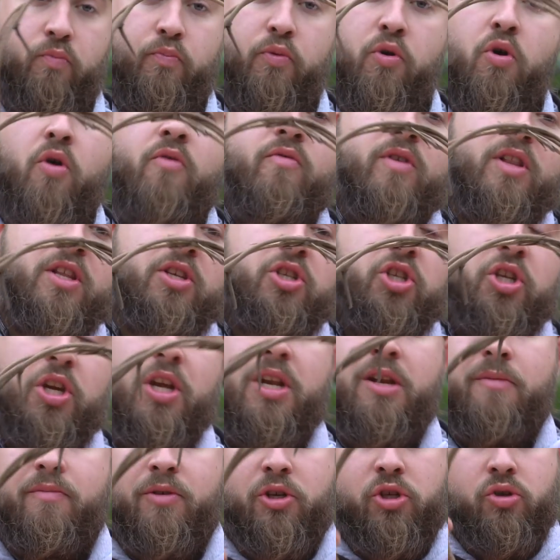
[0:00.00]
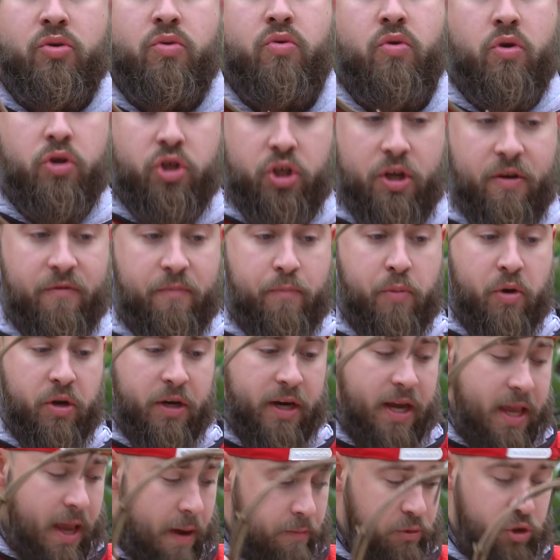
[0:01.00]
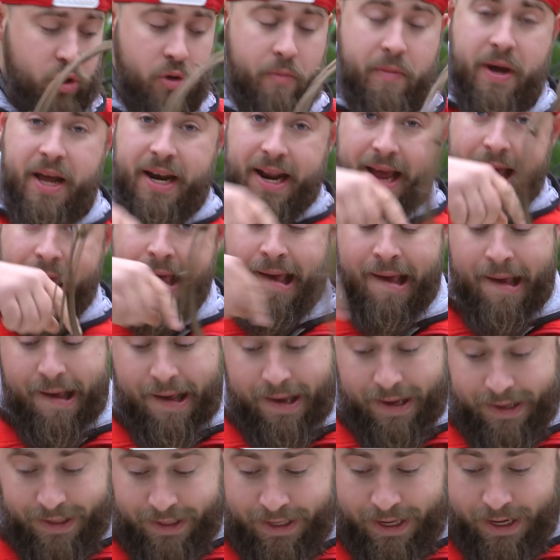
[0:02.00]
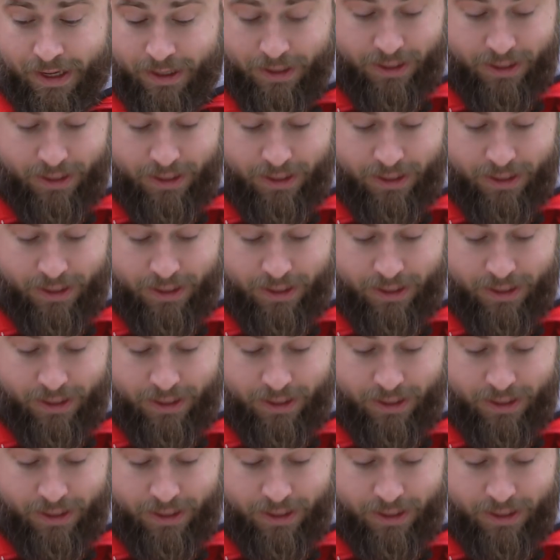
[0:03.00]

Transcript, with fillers: проволочки либо шнурочков по краям, чтобы она не